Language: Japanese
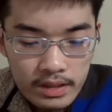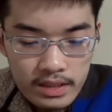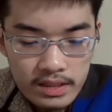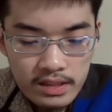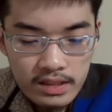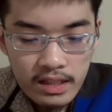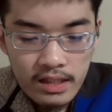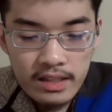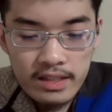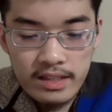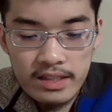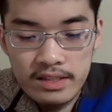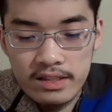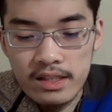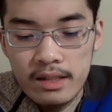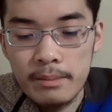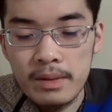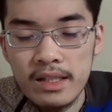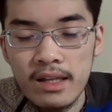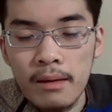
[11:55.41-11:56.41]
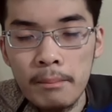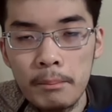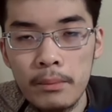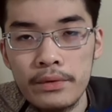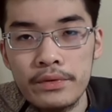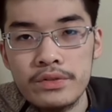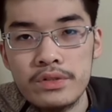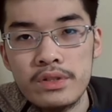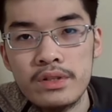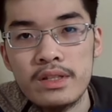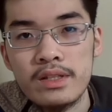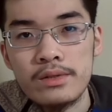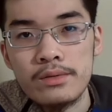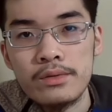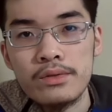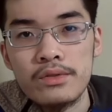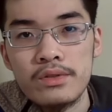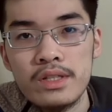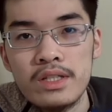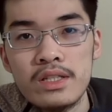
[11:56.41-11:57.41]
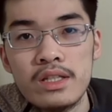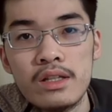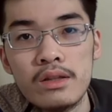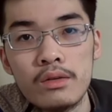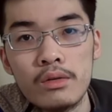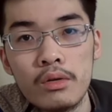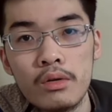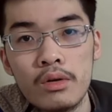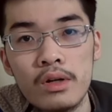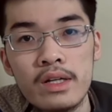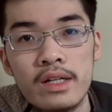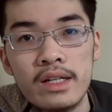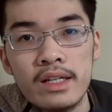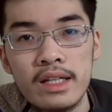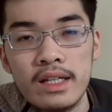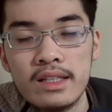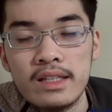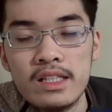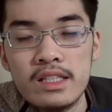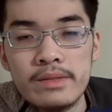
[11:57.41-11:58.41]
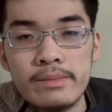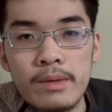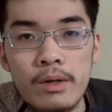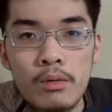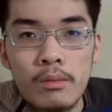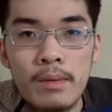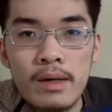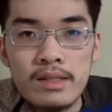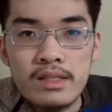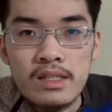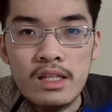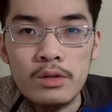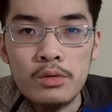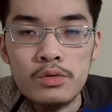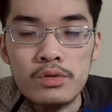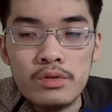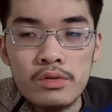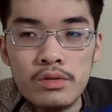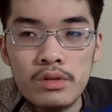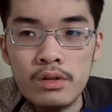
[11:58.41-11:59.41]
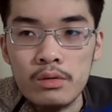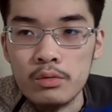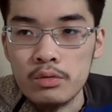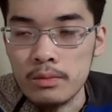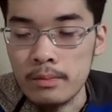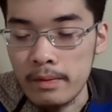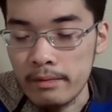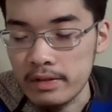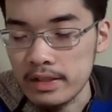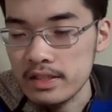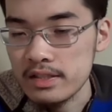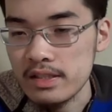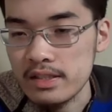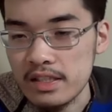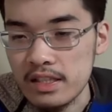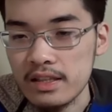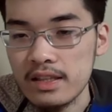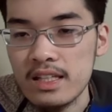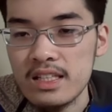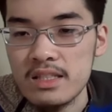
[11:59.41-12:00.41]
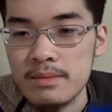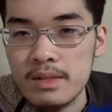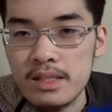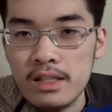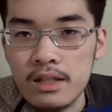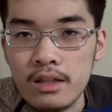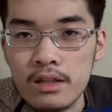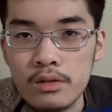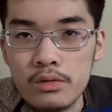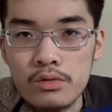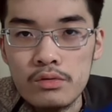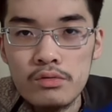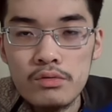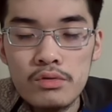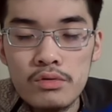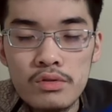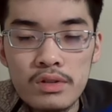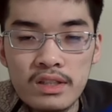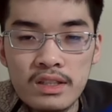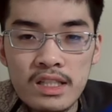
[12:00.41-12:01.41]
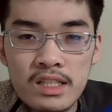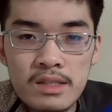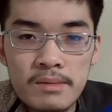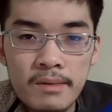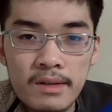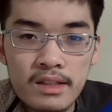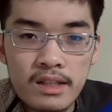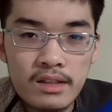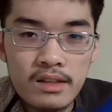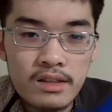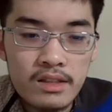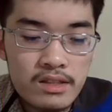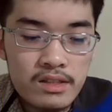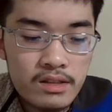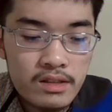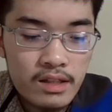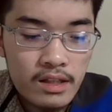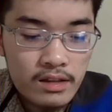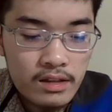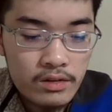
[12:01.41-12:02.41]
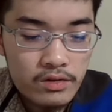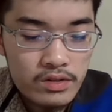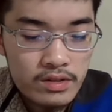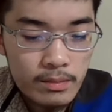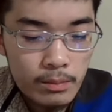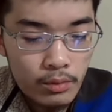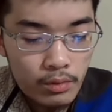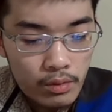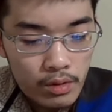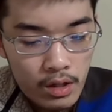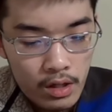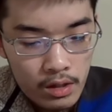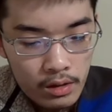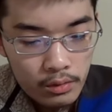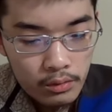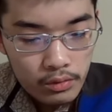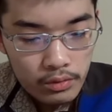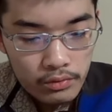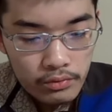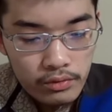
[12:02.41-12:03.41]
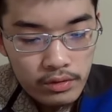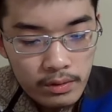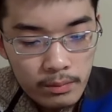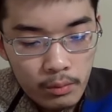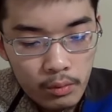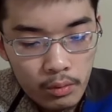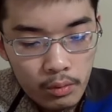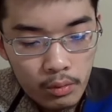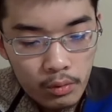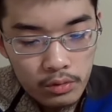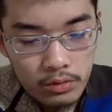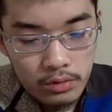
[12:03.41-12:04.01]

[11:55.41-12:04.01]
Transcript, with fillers: さらにですね、まあ、100歩譲ってそういう維新の立場をまあゼロするっていうことも私は絶対しませんけど、そういうような立場に立って立ったとしても、こういうふうにもう子